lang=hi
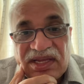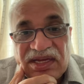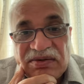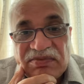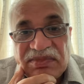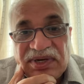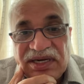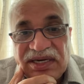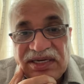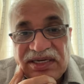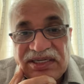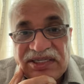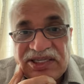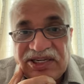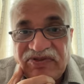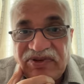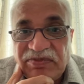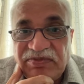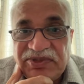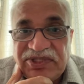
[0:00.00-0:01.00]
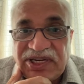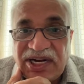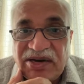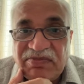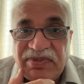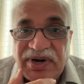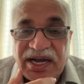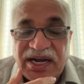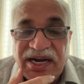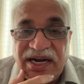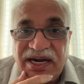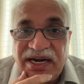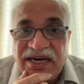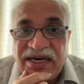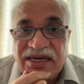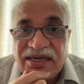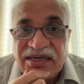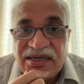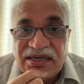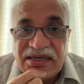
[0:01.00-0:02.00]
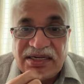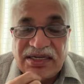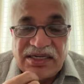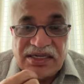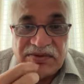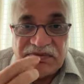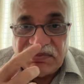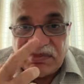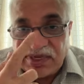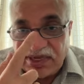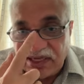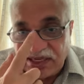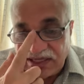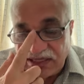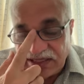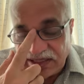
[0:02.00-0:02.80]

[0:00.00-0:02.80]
मैं शिवम छाबड़ा हैं मैं